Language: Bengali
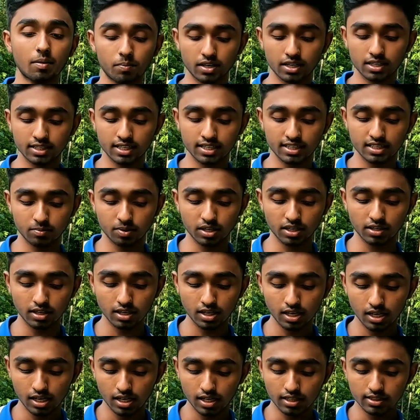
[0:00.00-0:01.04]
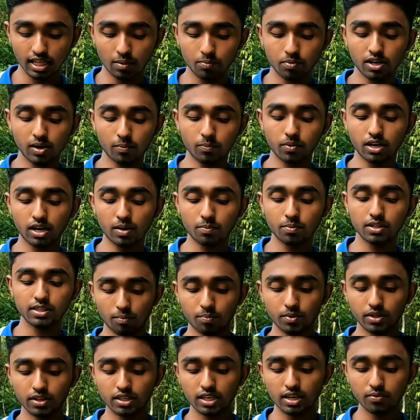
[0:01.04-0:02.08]
নাম্বারটা দিয়ে দেবেন তারপর আপনারা
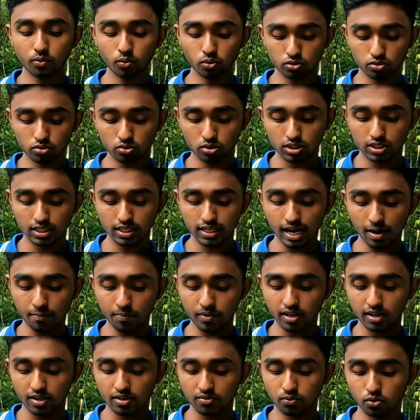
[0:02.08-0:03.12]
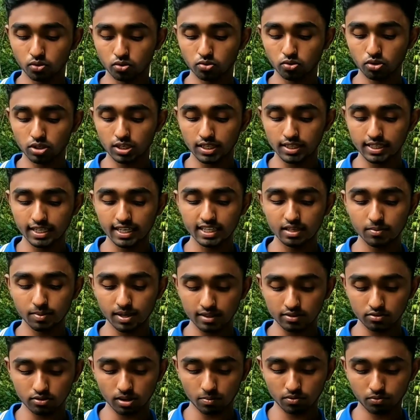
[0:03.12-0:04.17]
আপনাদের পোস্ট কোড যেটা আপনারা এই পোস্ট কোডটা দিয়ে
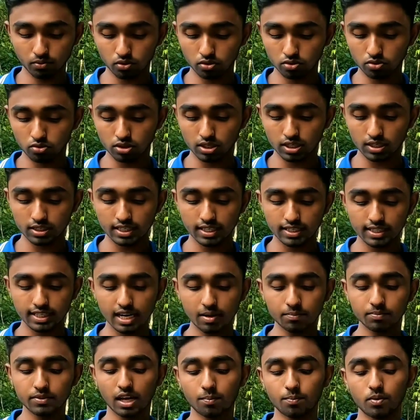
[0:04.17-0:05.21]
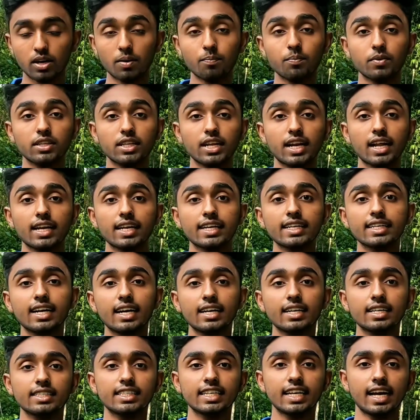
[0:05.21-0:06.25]
দেবেন তো আমি পোস্ট কোডটা দিয়ে দিলাম তারপর আপনাদের এনআইডি
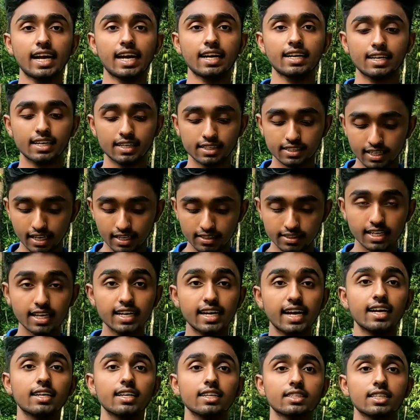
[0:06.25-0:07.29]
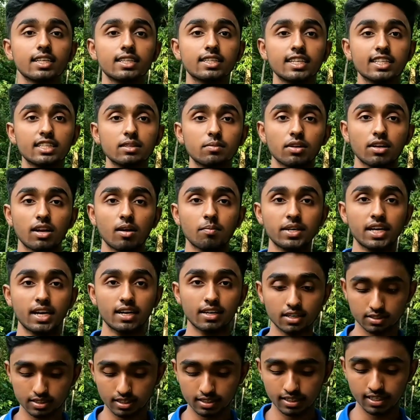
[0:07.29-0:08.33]
কার্ডের যে অ্যাড্রেসটা আছে অ্যাড্রেসটা দিয়ে দেবেন আমি
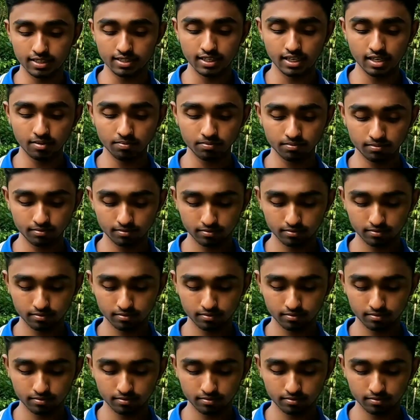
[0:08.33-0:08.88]
অ্যাড্রেসটা দিয়ে দিলাম